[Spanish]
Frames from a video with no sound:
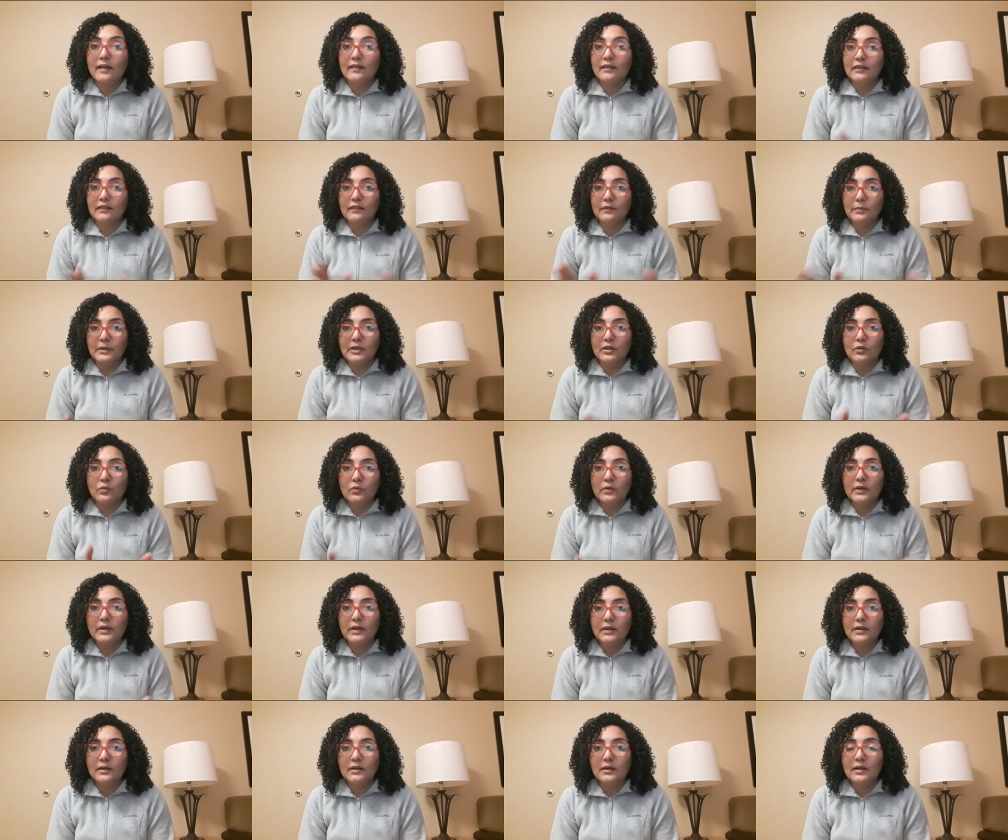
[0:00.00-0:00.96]
a
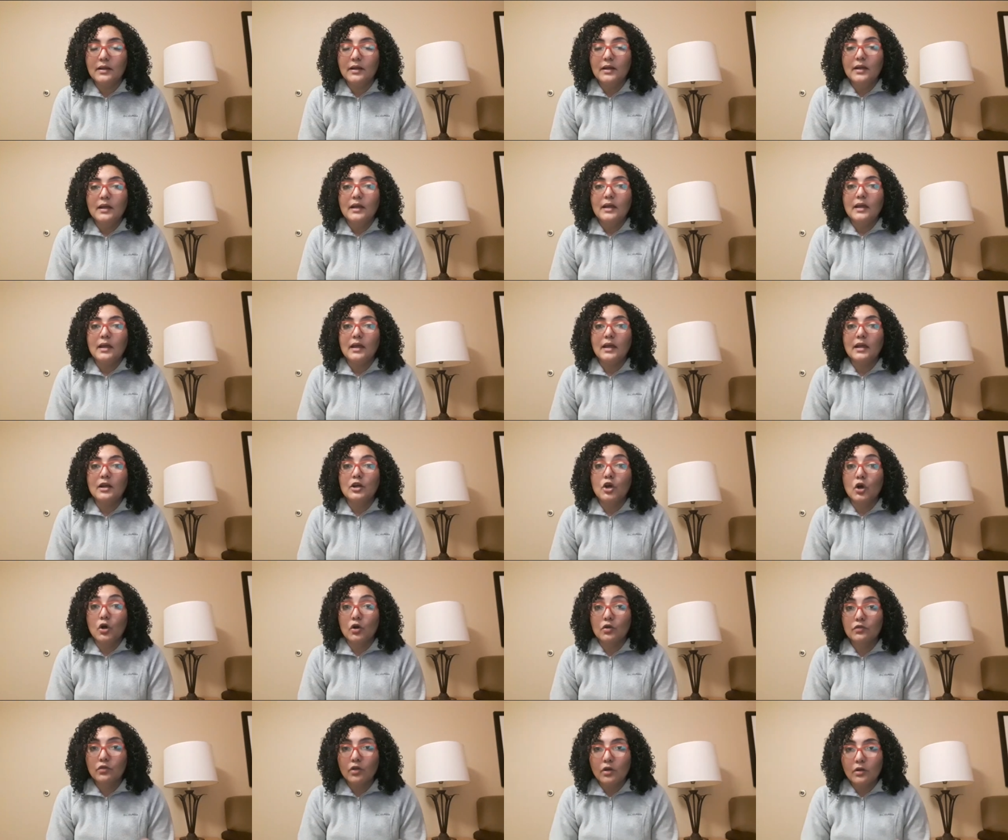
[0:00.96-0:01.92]
disminuir
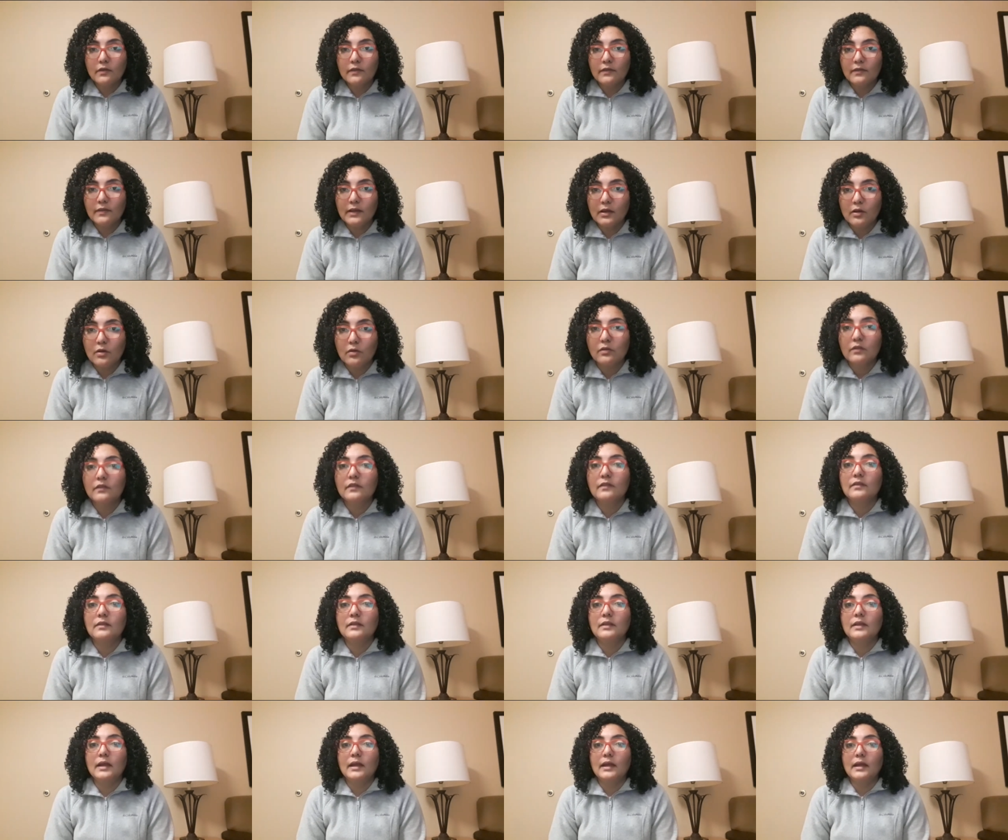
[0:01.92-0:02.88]
los tóxicos
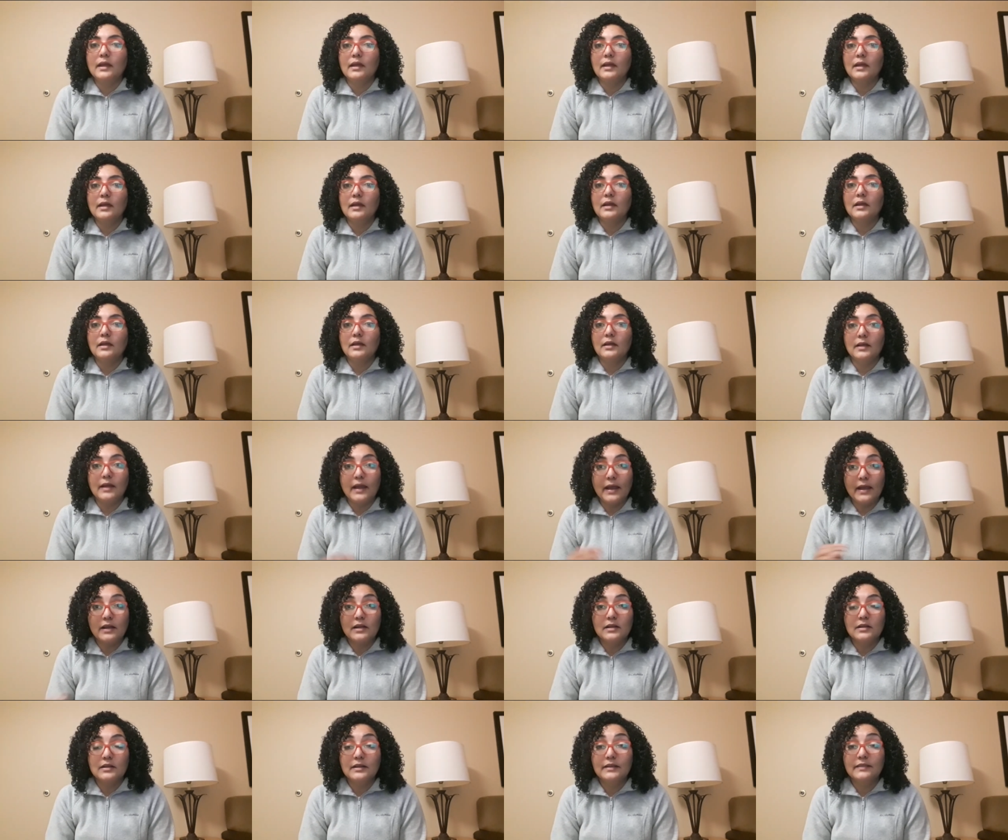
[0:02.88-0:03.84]

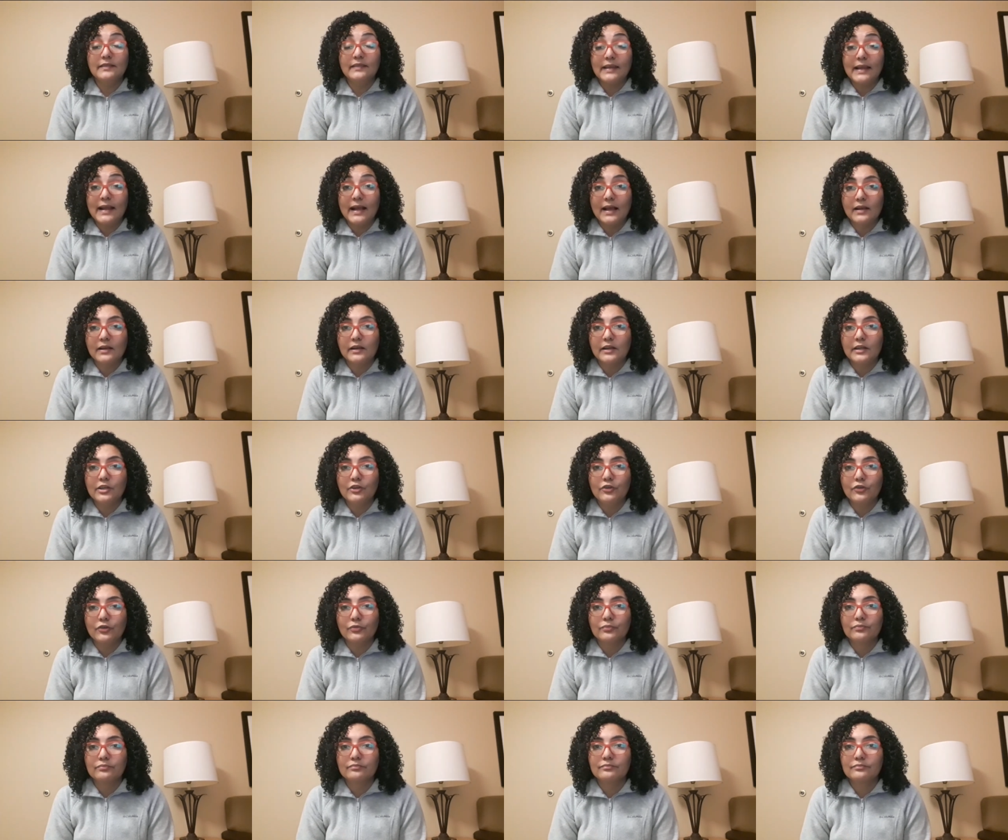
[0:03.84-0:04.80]
del
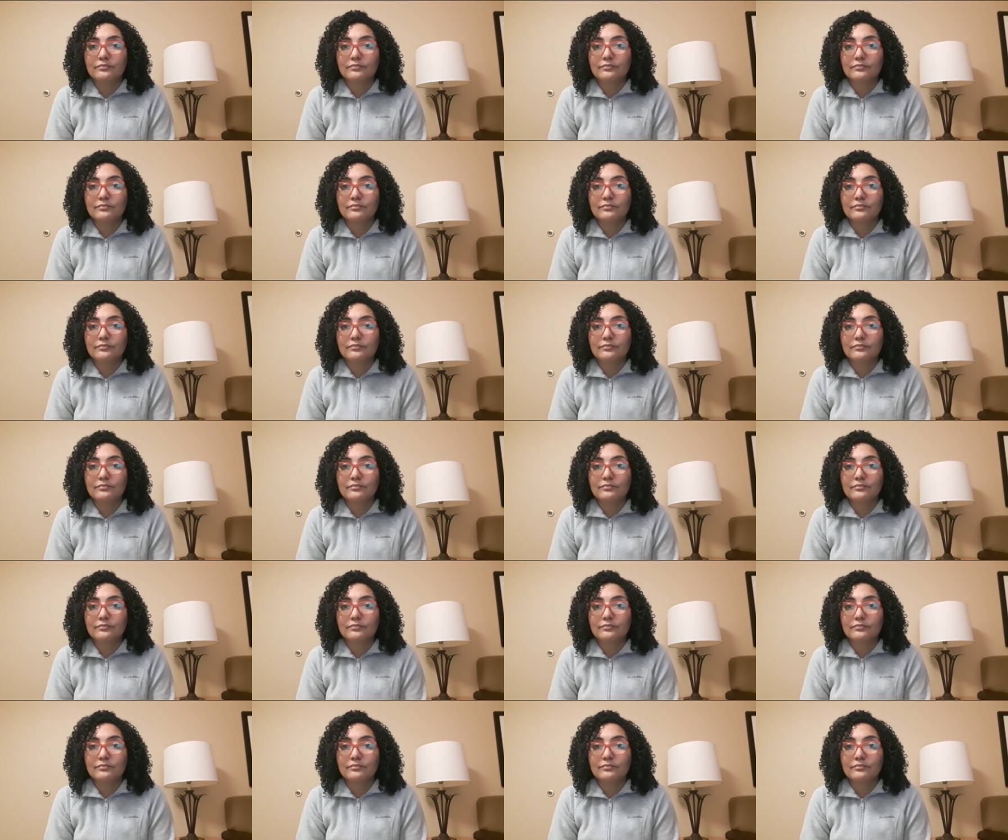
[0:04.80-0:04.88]
cigarrillo.